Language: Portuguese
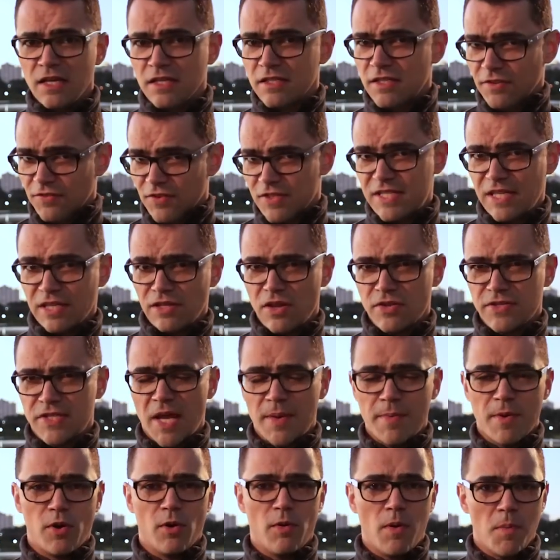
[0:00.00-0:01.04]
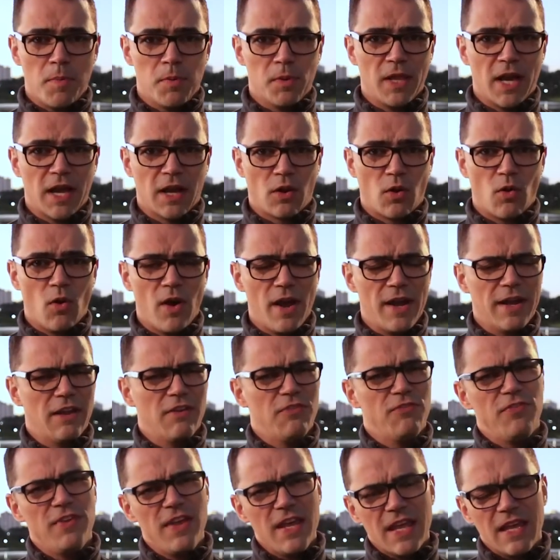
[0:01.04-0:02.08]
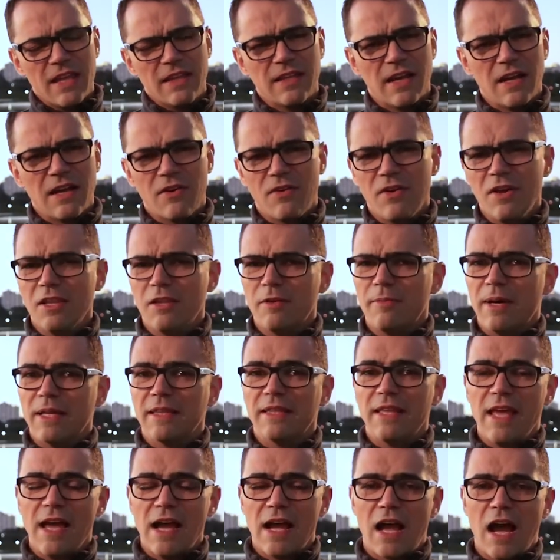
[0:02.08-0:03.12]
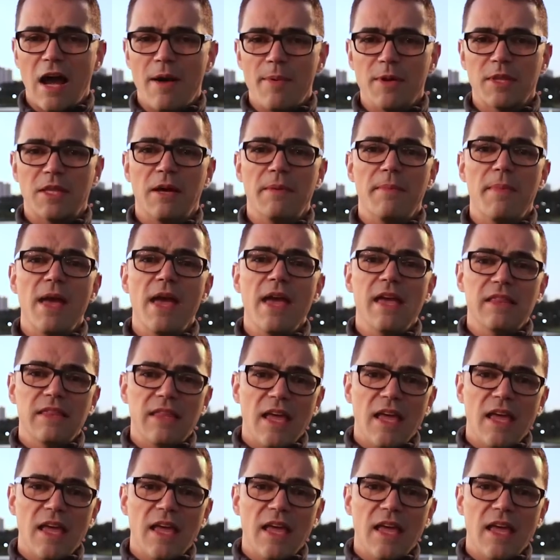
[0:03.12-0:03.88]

Se você não sabe como pular corda, fique tranquilo, mantenha calma também.